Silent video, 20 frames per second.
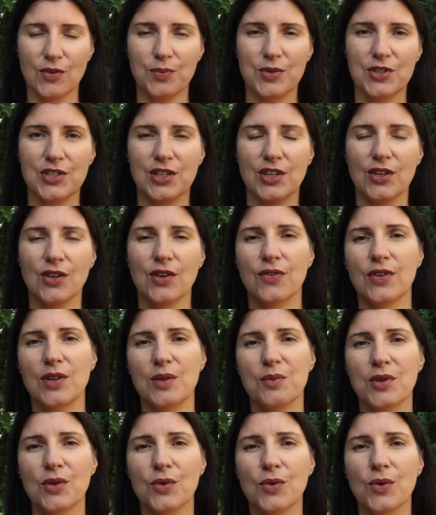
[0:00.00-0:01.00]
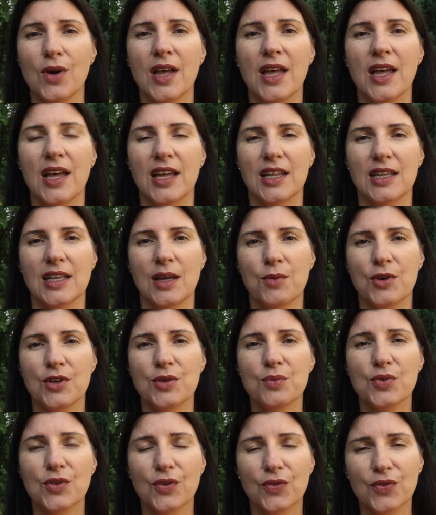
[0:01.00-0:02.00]
w opisie tego filmiku. Na
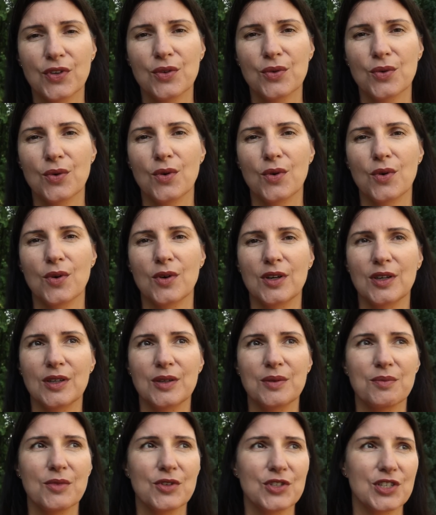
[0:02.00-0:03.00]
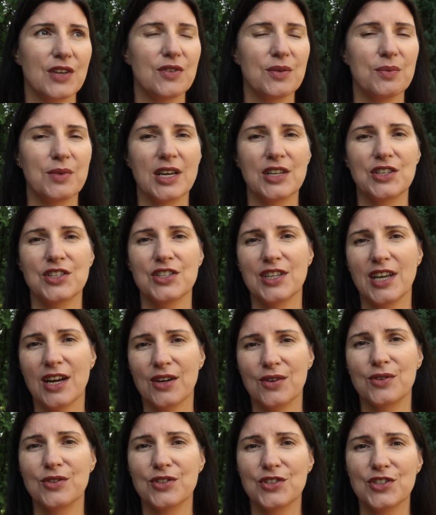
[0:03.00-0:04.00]
moim profilu można wybrać
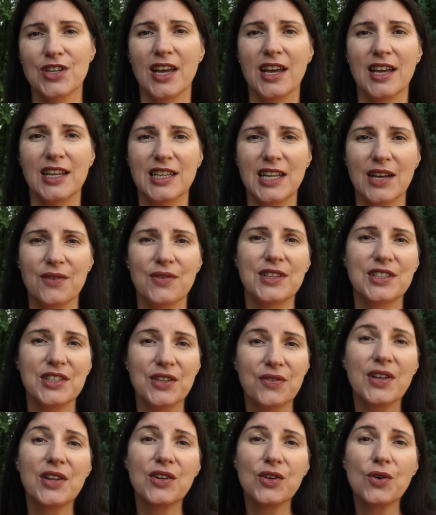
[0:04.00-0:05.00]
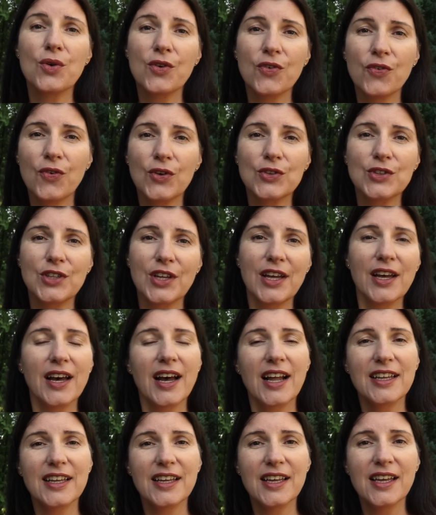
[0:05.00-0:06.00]
jakąś nawet niewielką kwotę,
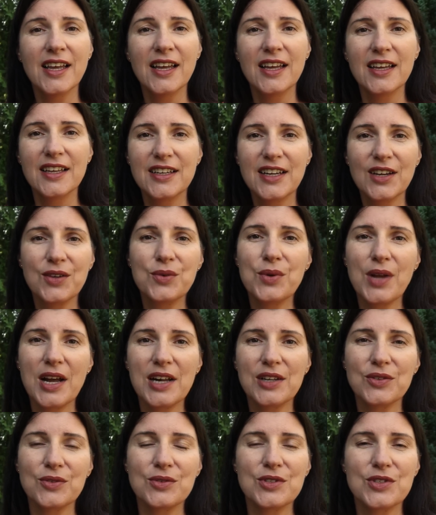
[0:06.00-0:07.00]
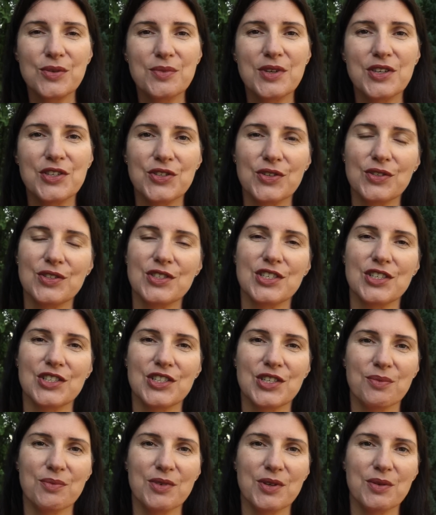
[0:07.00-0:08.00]
ale regularną co miesiąc,
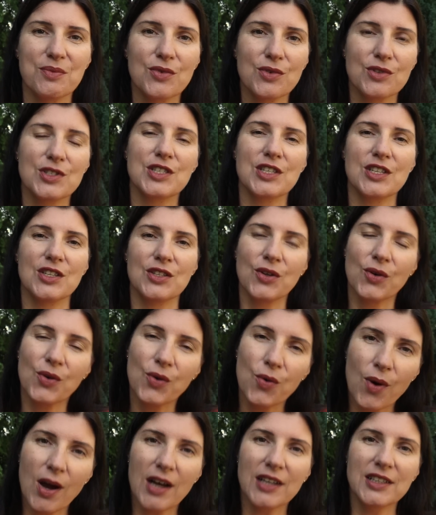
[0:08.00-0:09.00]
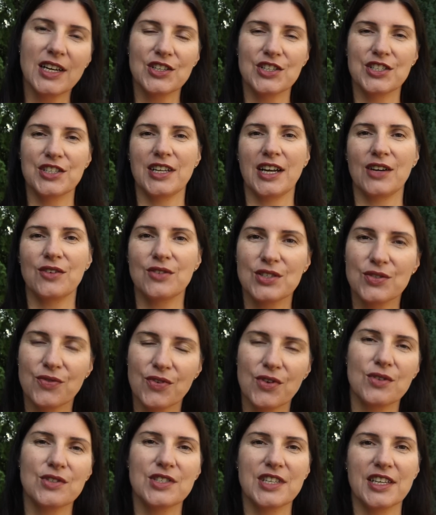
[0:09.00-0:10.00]
żeby móc dokładać taką
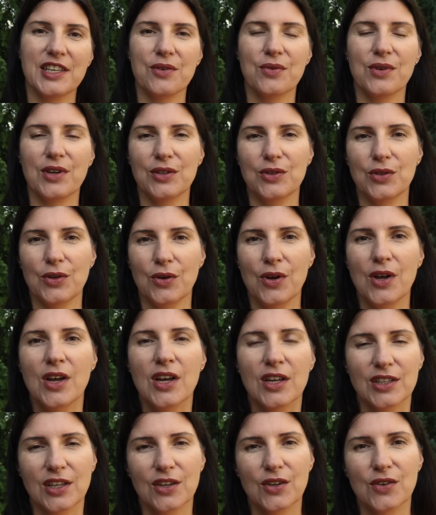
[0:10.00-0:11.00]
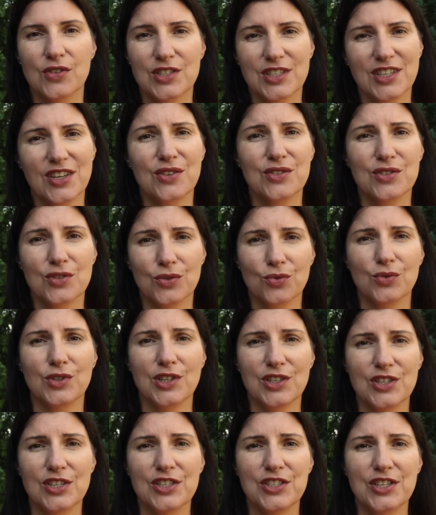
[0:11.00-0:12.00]
swoją cegiełkę do tego wszystkiego, co
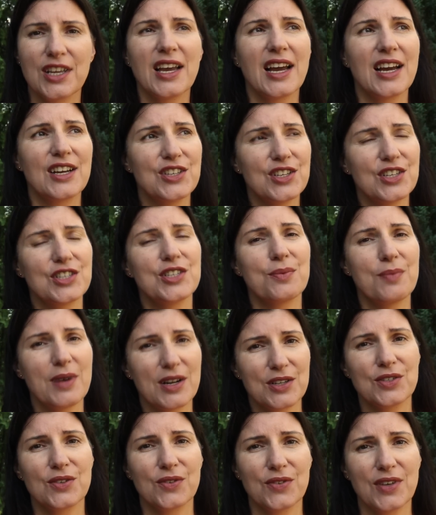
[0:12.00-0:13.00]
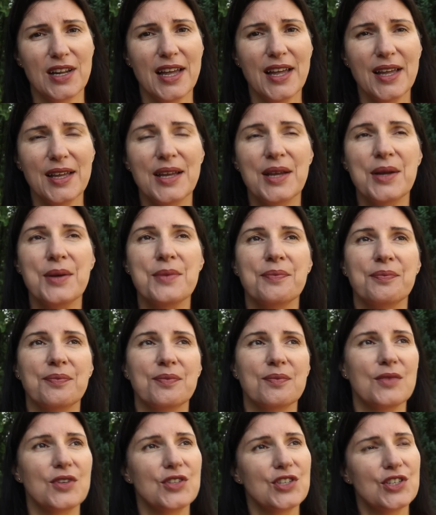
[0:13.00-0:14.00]
tutaj się dzieje, a dzieje się bardzo wiele.
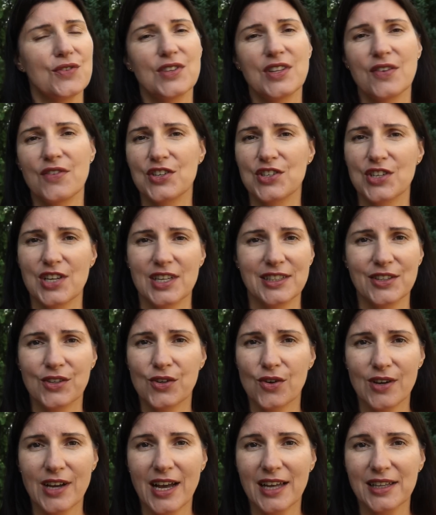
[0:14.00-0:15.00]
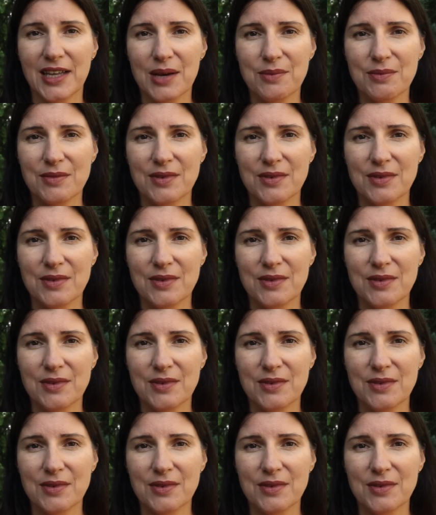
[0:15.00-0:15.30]
Może się wydawać, że ja tylko gadam,